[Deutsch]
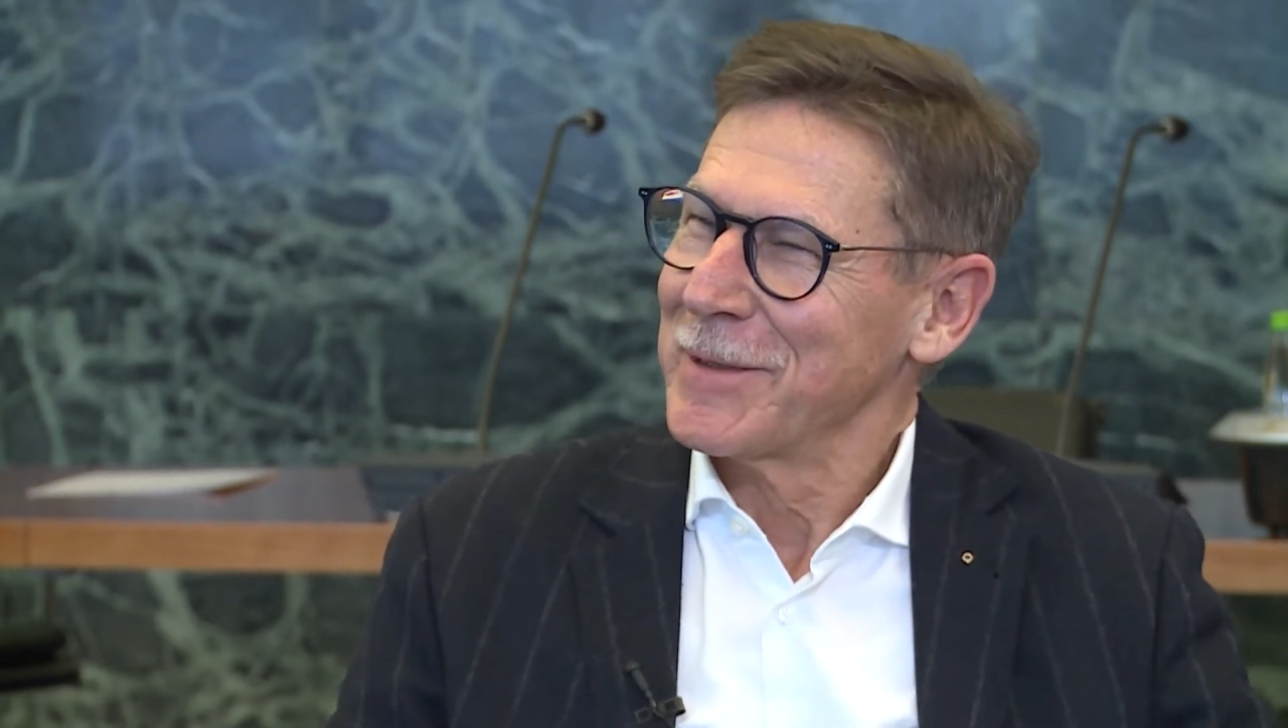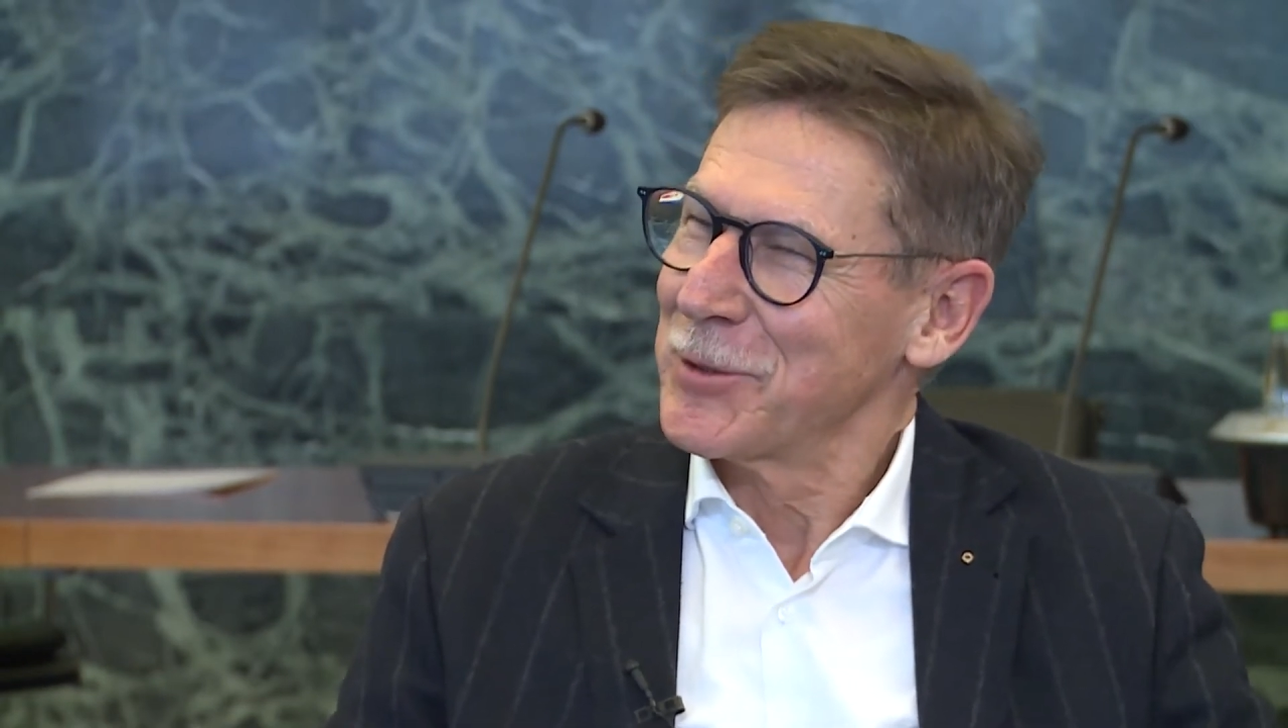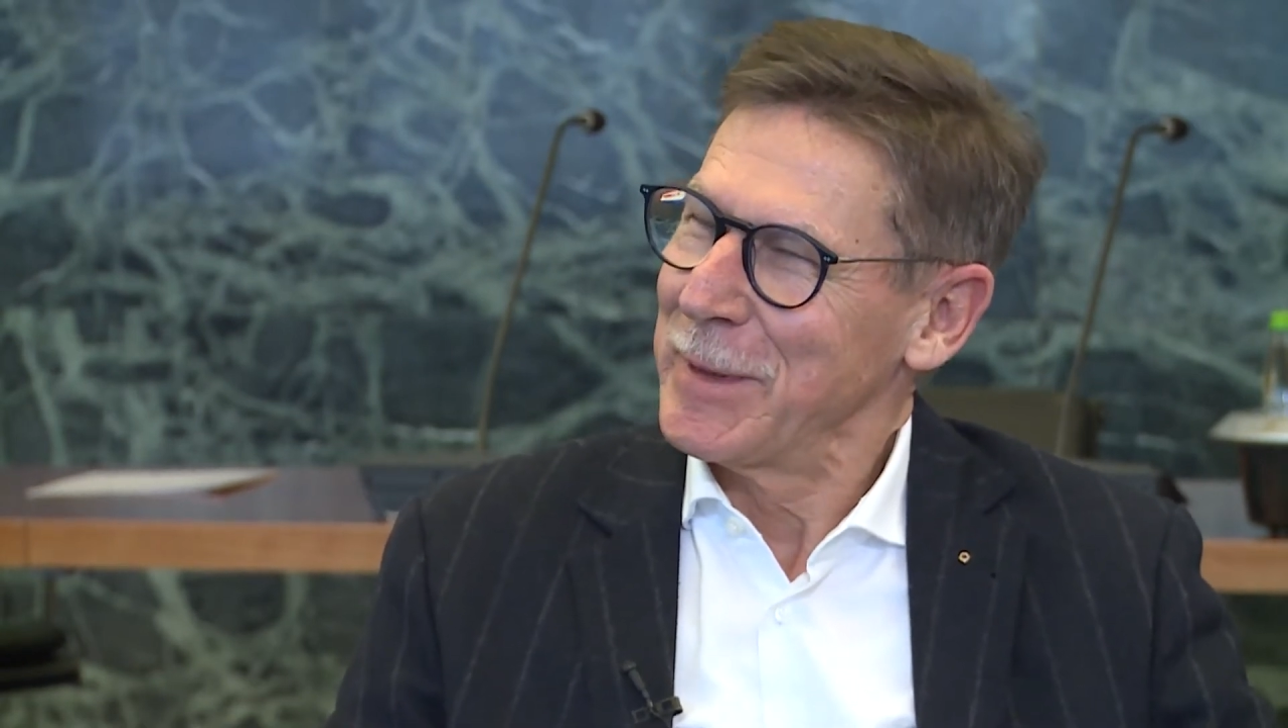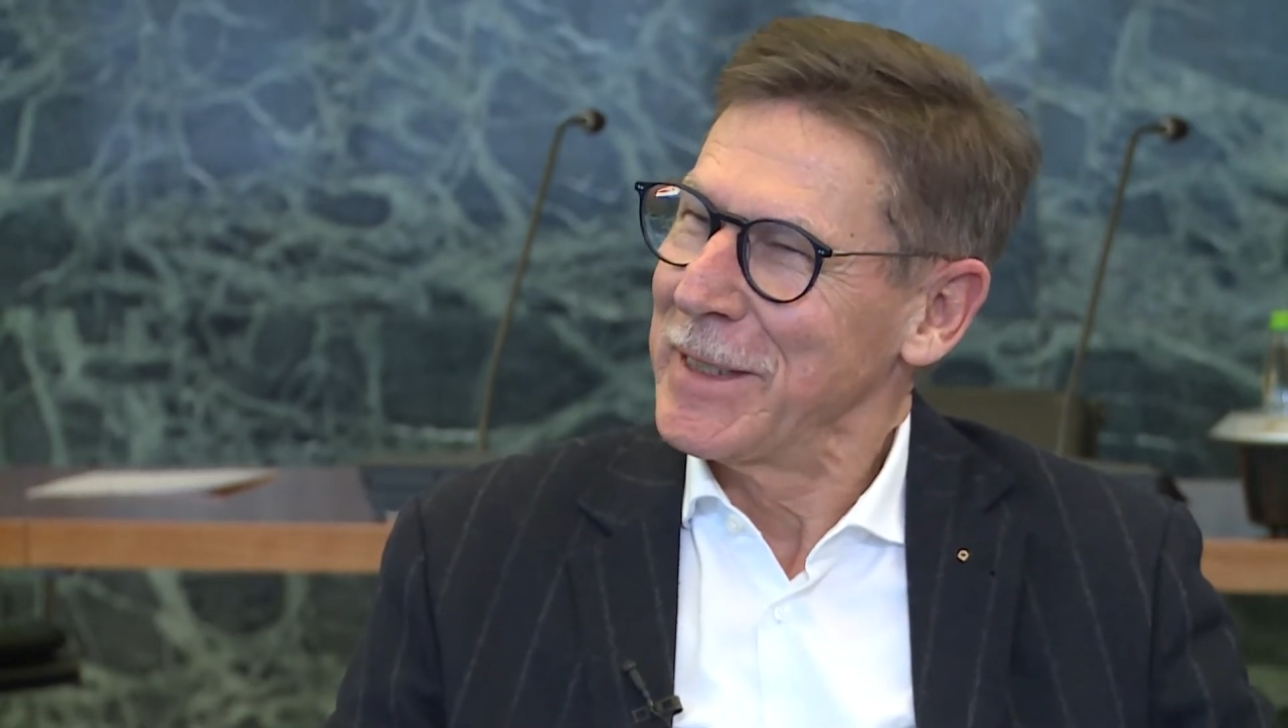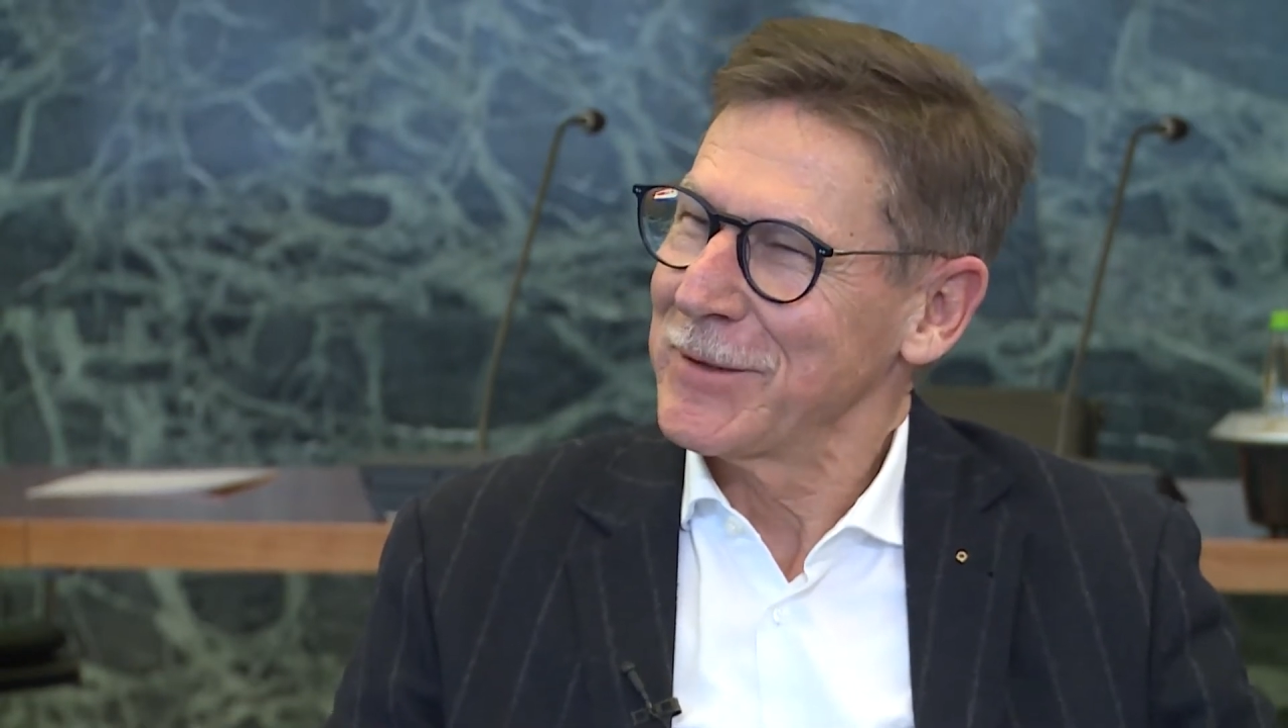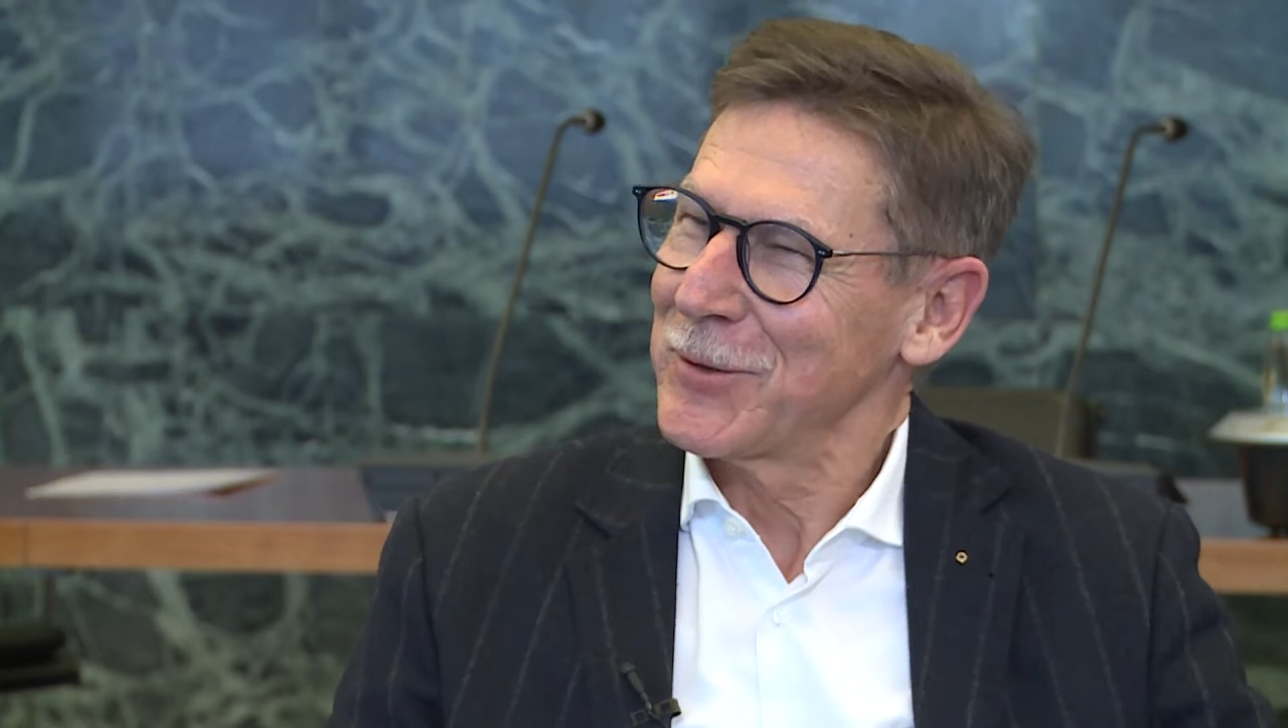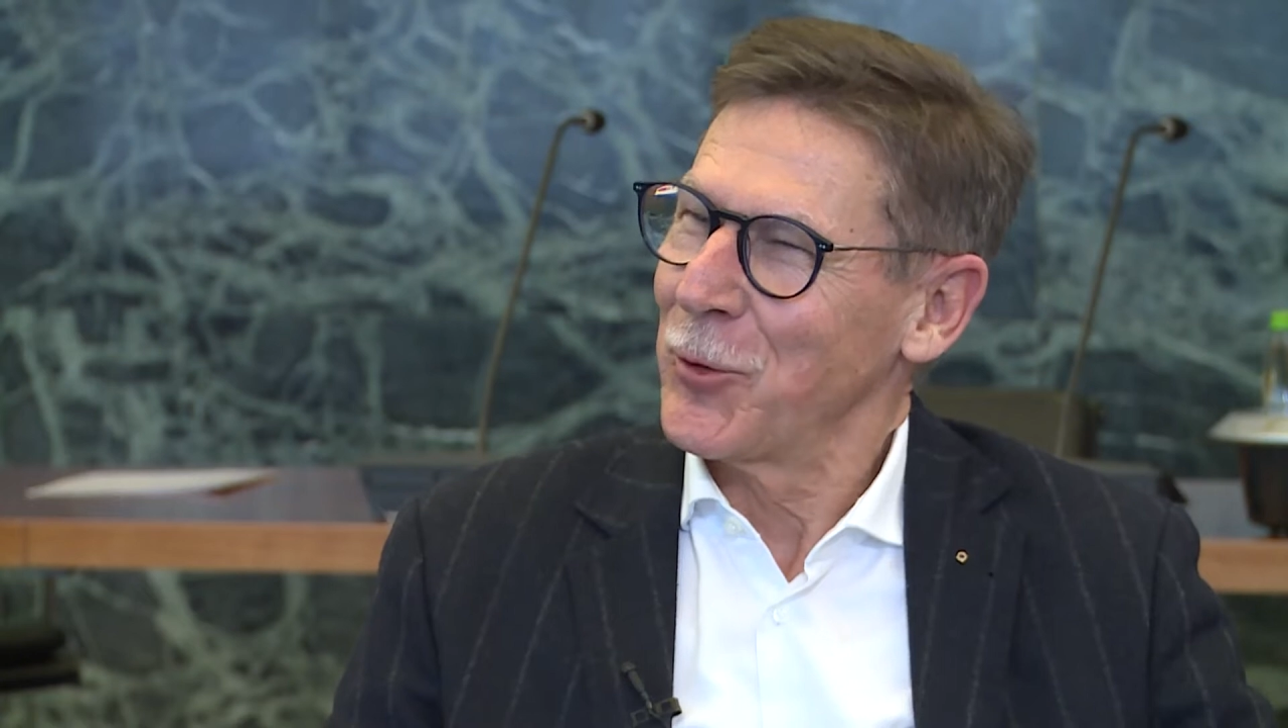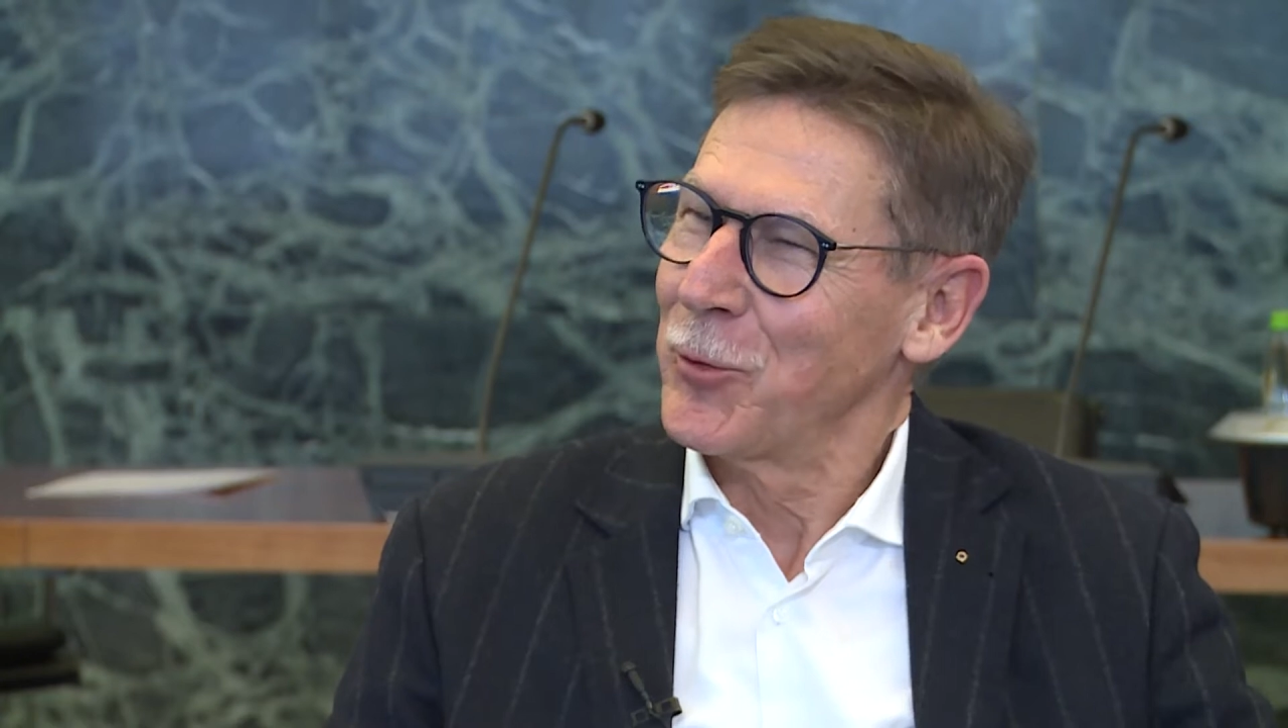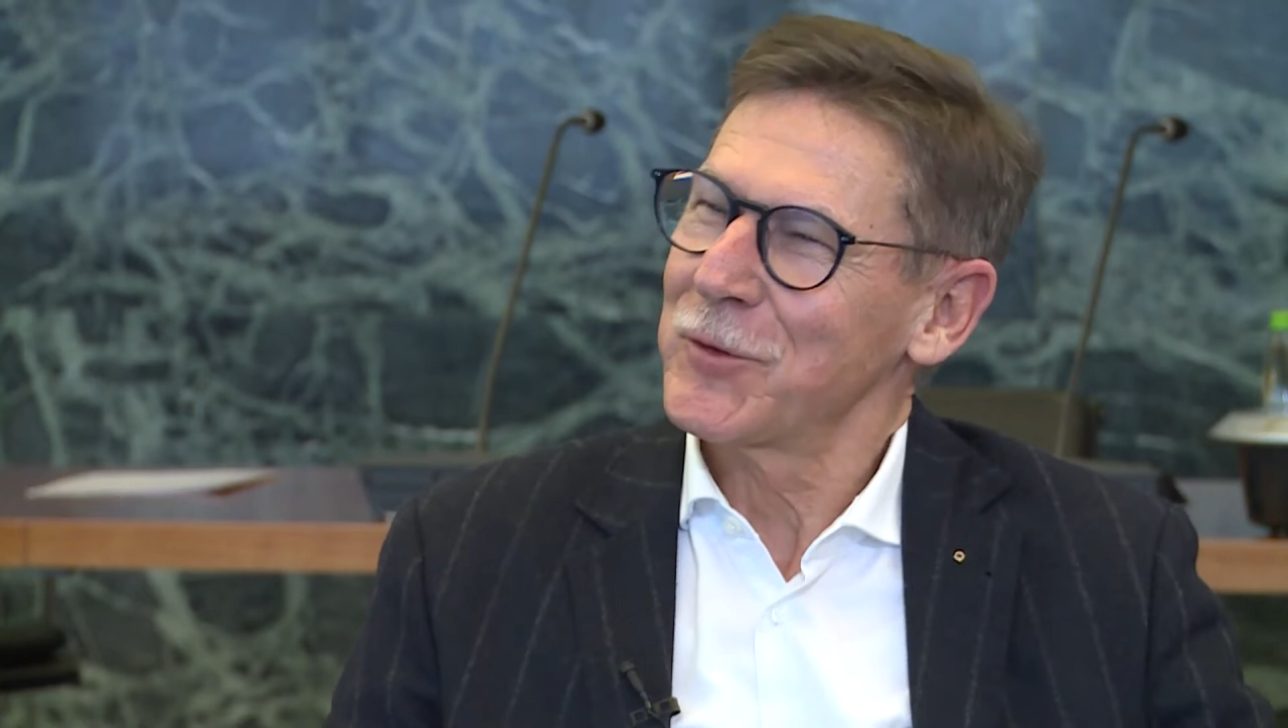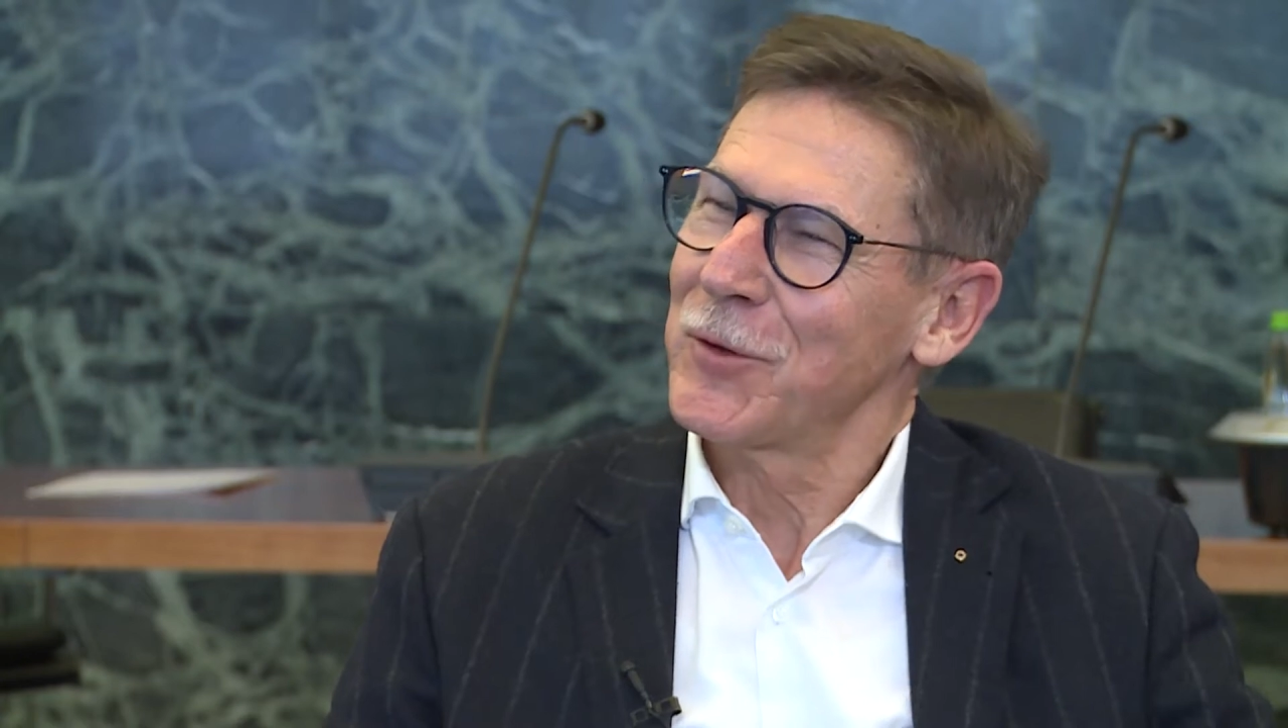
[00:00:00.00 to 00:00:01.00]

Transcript: spielt das eine große